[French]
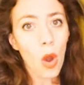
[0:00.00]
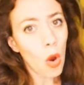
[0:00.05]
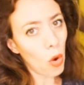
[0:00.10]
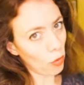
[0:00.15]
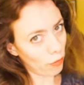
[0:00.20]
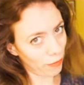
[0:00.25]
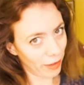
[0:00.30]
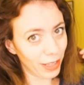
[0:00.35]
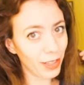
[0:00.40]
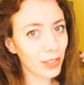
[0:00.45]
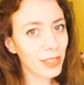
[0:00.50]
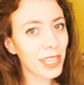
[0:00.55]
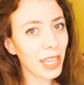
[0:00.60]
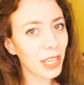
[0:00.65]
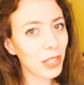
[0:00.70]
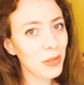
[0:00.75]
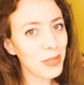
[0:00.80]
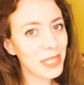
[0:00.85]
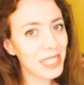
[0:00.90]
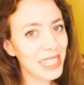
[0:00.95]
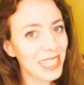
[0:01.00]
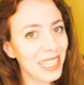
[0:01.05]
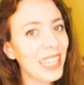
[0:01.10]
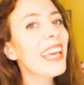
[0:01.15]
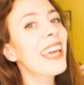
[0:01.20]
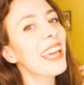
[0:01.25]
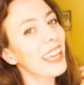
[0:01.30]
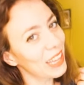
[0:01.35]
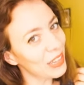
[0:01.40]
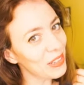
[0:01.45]
On va dans sa cuisine
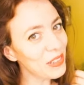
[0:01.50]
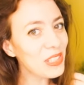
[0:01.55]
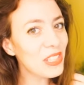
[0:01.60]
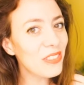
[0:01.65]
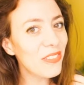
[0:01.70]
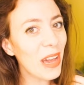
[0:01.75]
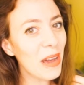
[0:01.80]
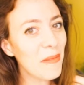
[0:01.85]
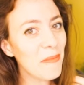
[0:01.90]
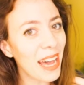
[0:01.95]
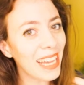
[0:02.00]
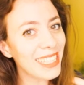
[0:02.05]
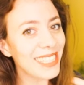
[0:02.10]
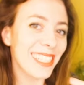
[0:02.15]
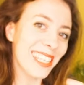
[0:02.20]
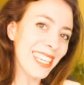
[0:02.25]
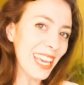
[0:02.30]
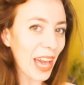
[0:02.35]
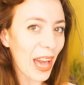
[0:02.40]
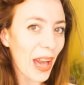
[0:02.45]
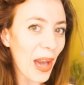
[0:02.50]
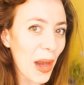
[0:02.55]
et on se fait un masque.